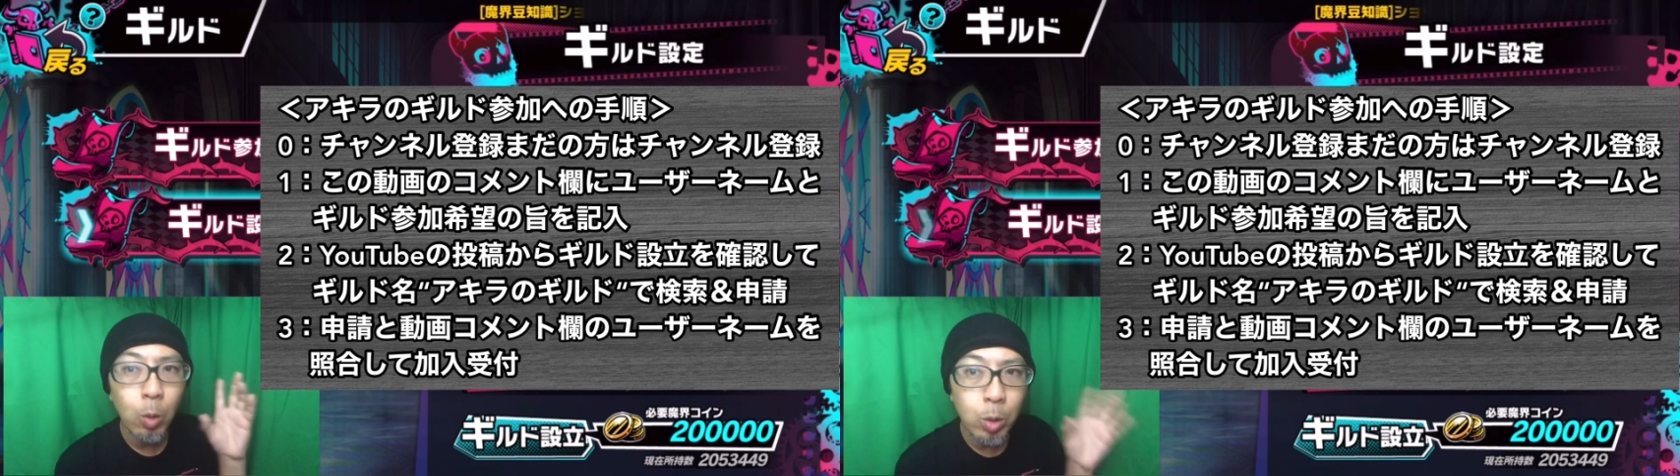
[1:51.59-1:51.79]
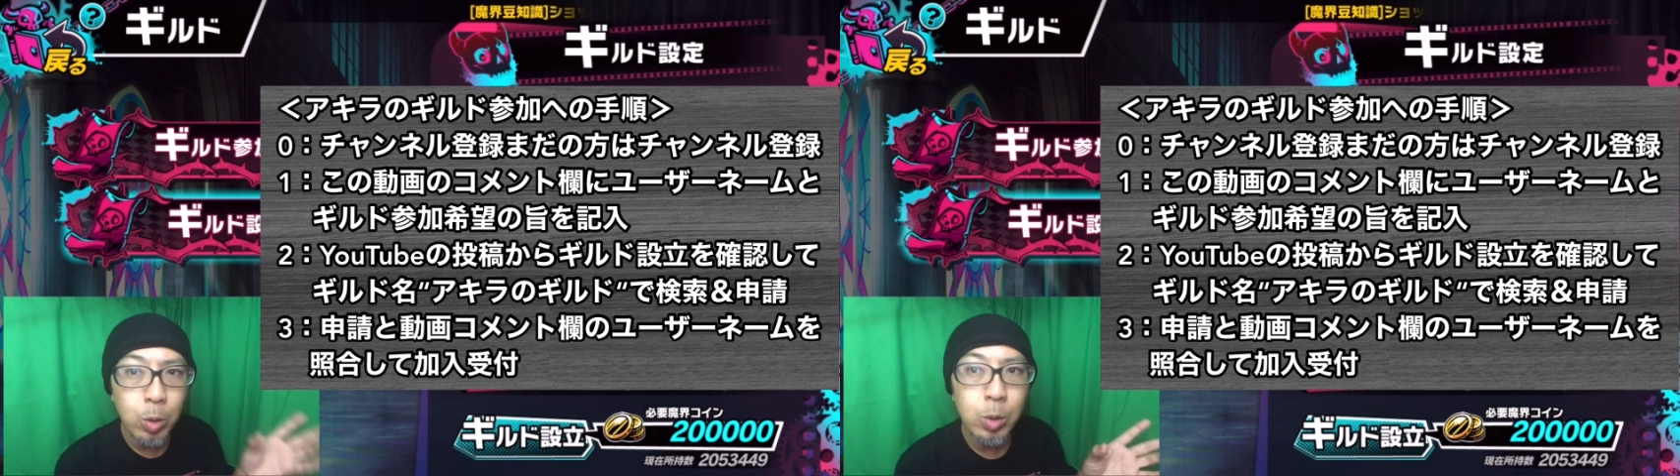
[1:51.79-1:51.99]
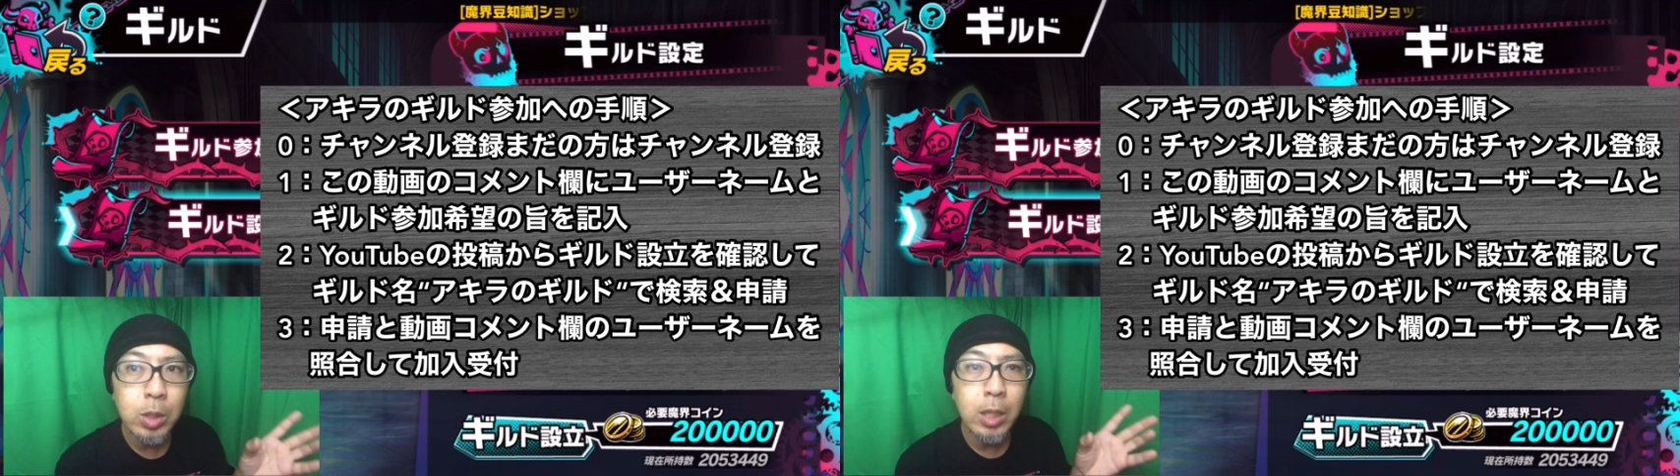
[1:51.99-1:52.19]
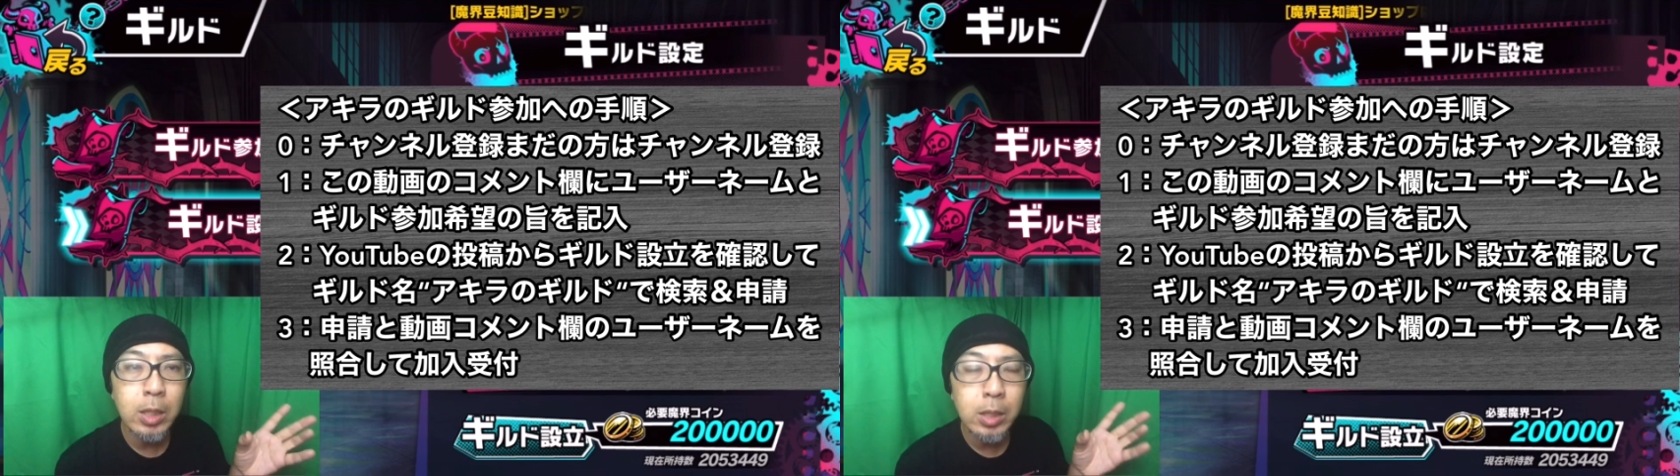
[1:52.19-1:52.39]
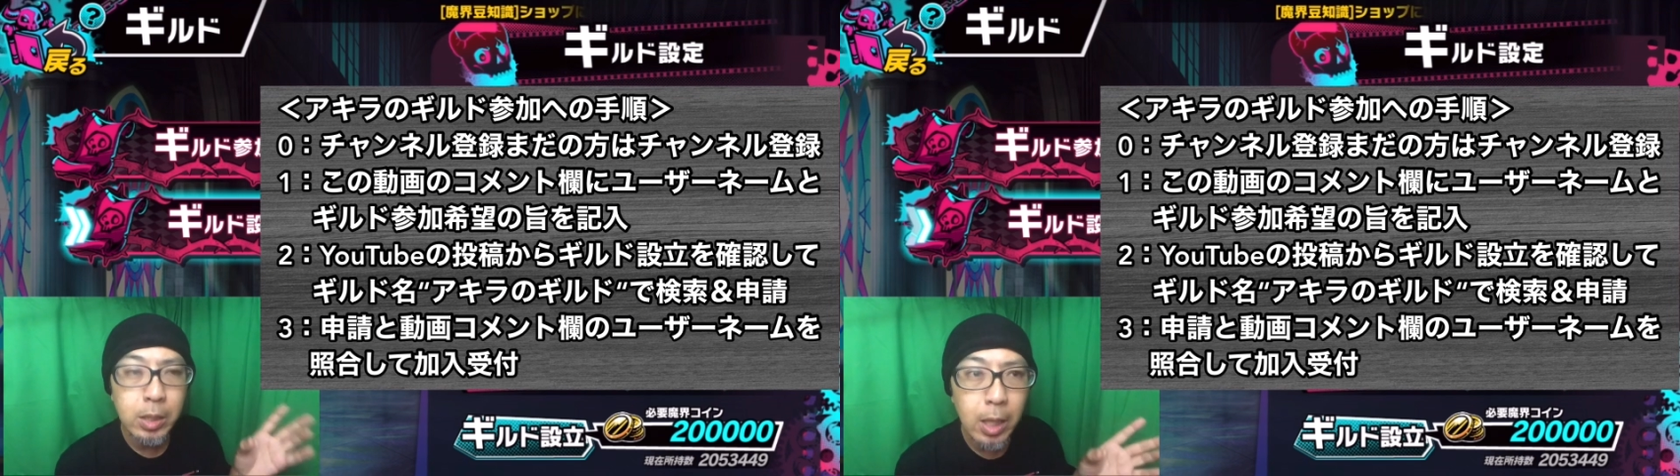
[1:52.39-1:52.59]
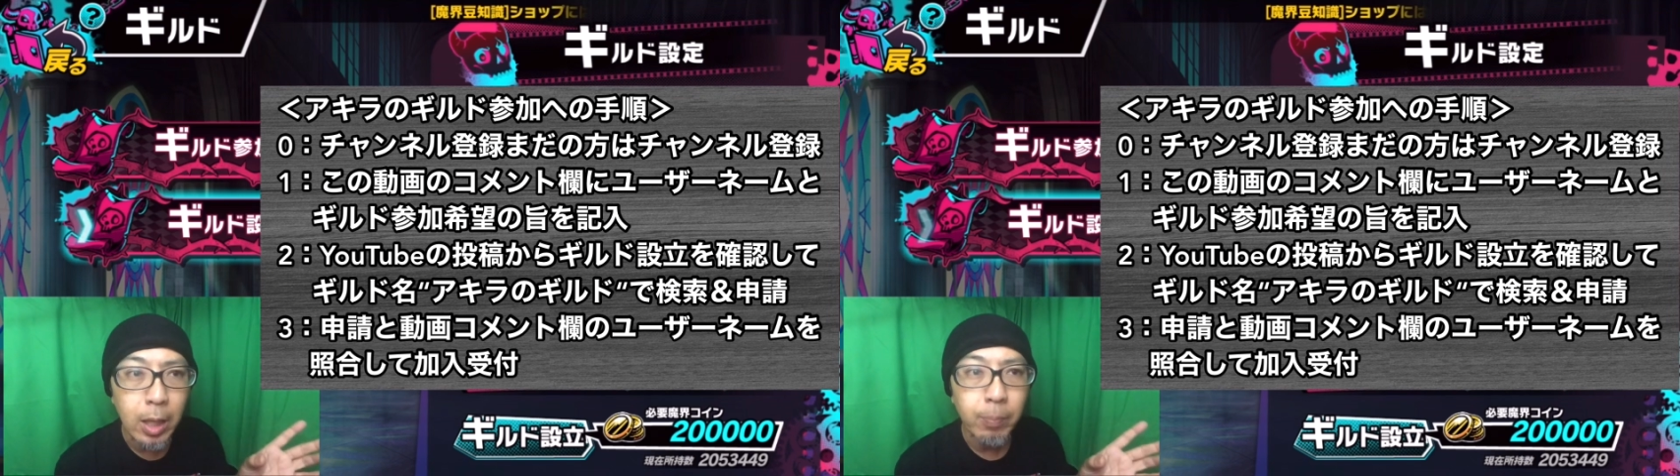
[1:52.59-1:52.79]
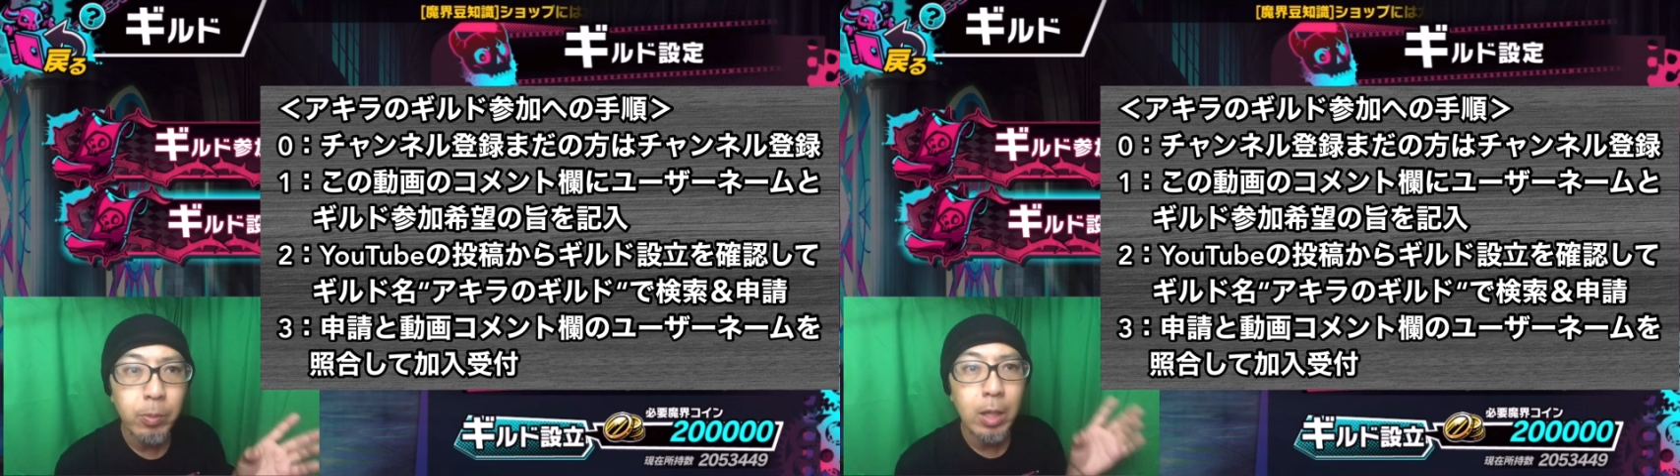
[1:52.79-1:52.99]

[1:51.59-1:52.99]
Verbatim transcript: を優先して、